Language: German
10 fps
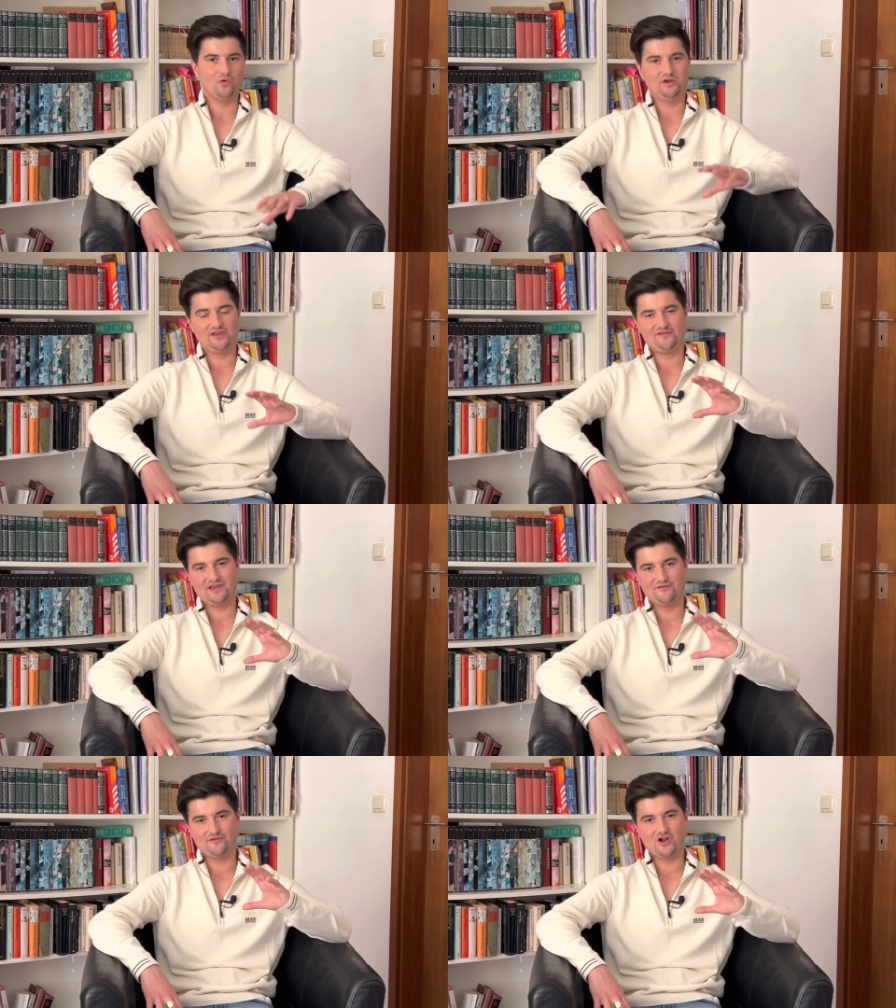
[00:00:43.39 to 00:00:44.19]
Und
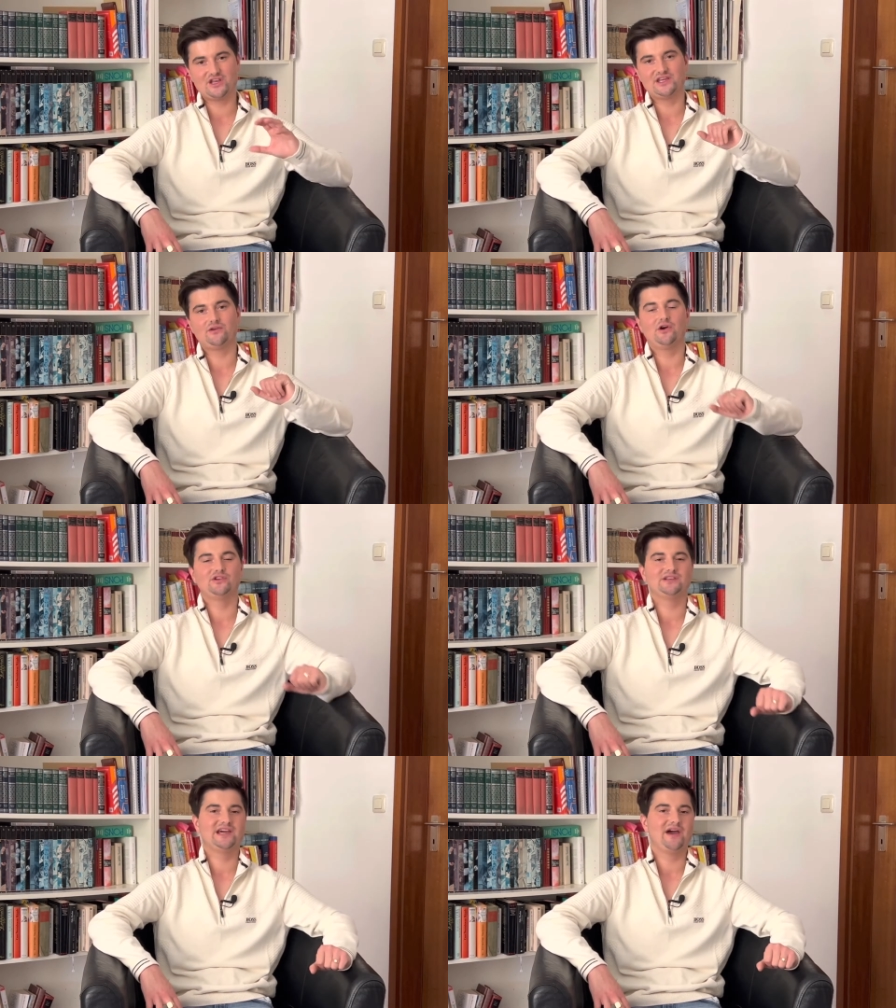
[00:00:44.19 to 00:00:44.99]
deswegen wollte ich
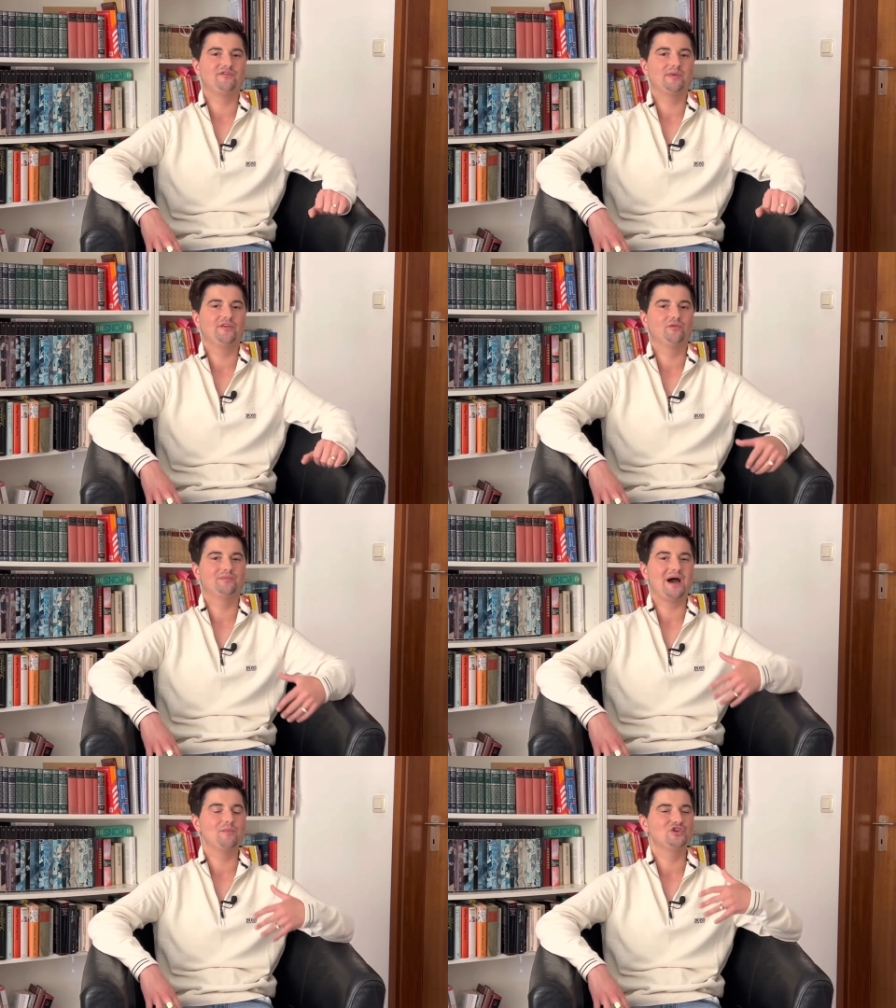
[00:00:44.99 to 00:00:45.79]
heute dir einfach mal so
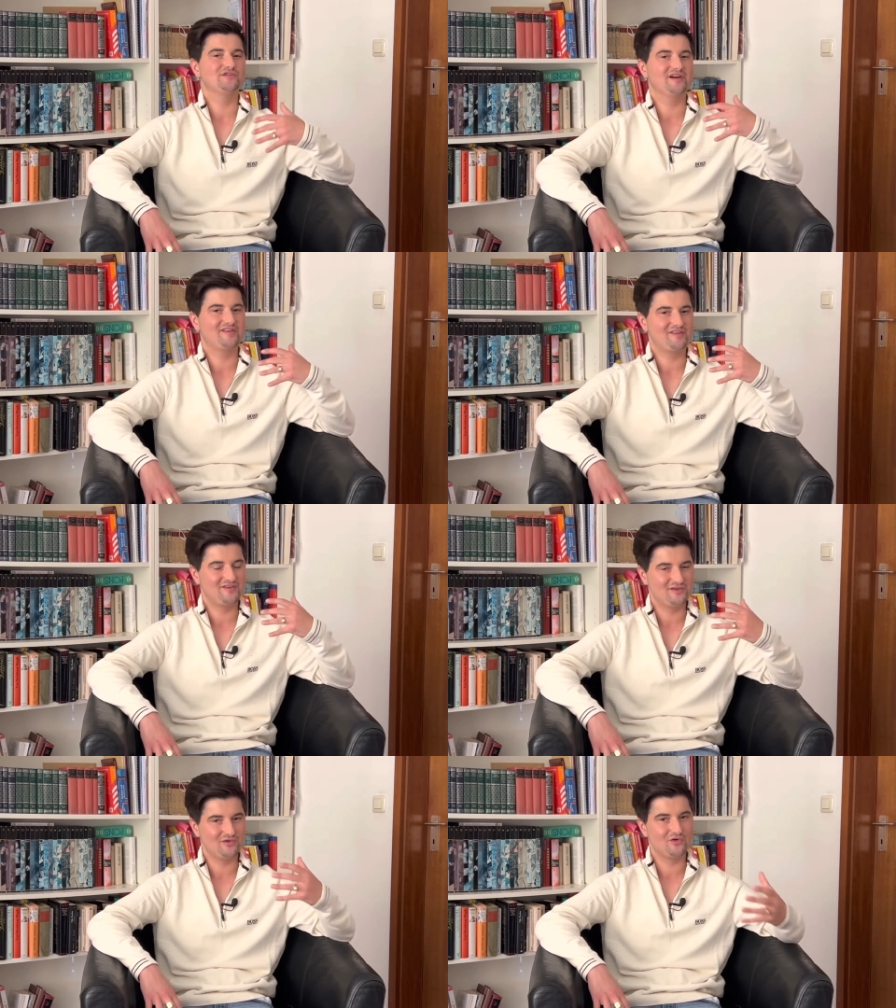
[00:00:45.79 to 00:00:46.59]
ein paar
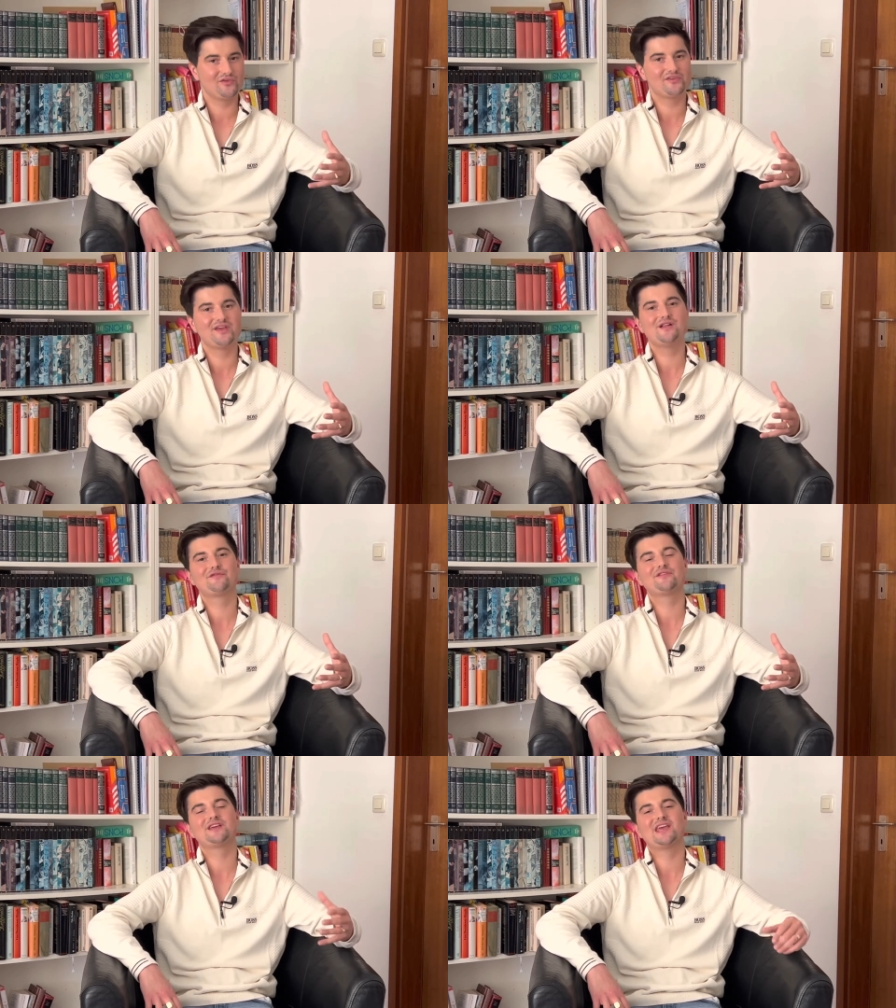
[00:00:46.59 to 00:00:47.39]

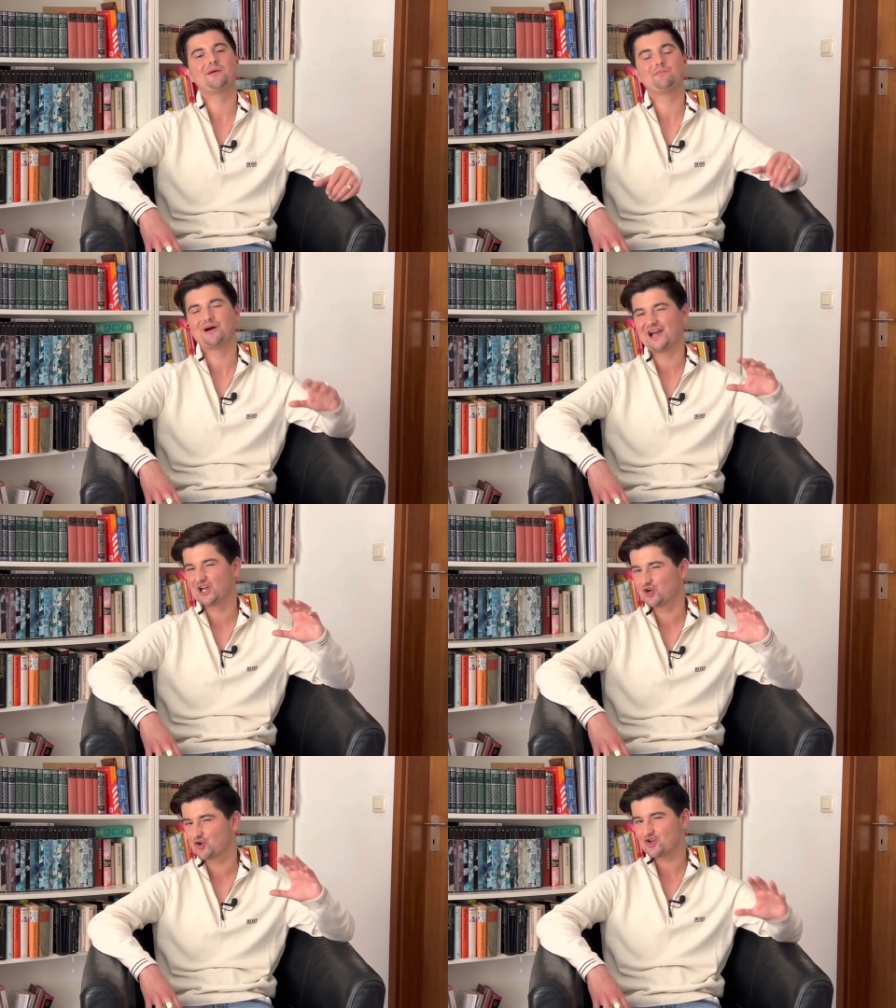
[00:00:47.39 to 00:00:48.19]
Motivationshilfen geben, ein
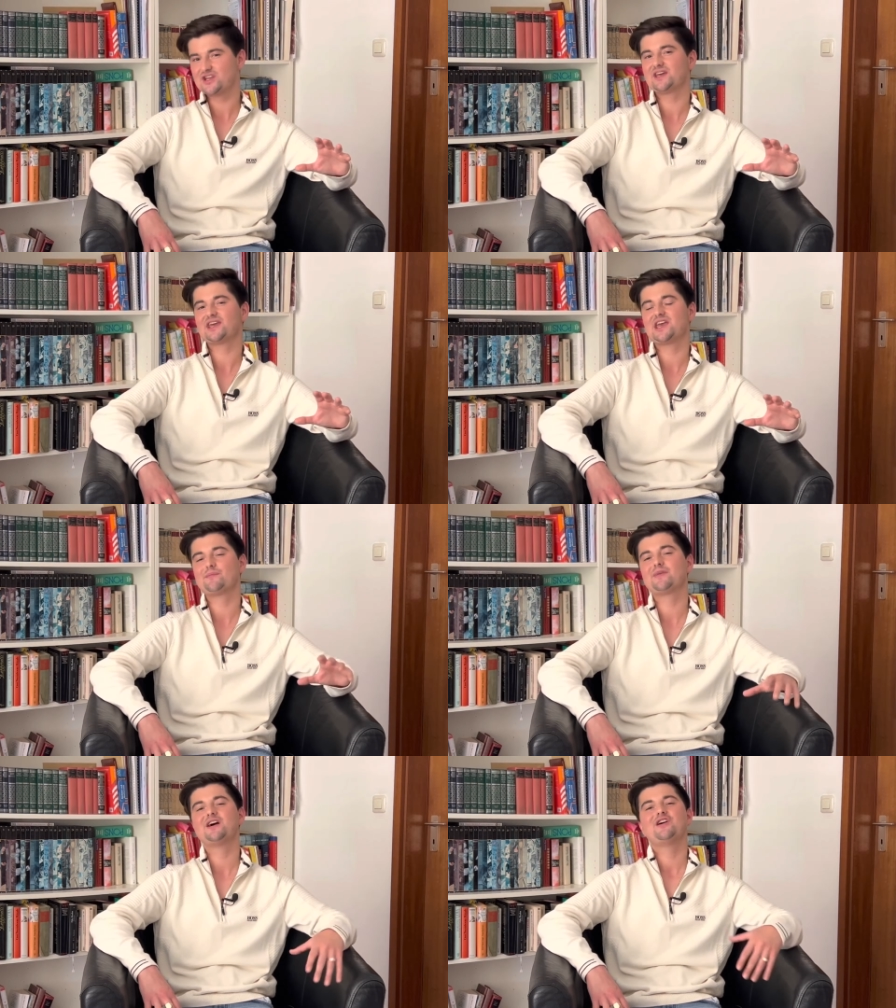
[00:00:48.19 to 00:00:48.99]
paar Gründe
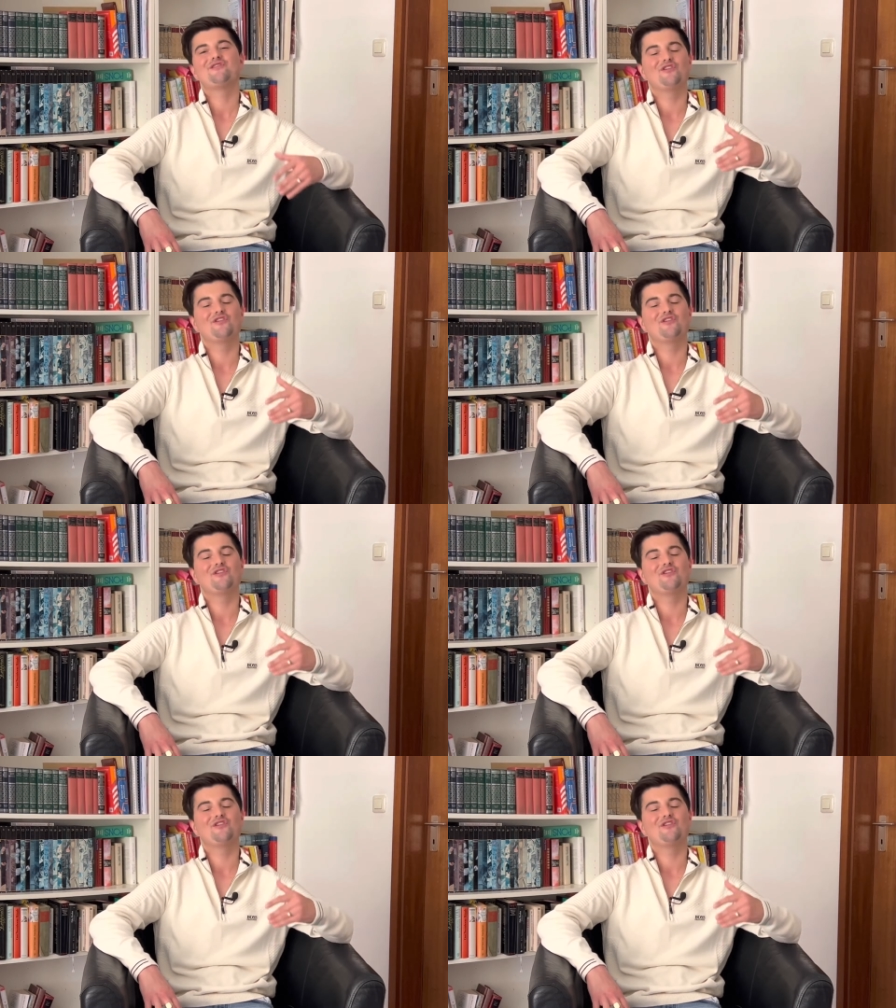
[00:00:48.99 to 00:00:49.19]
geben,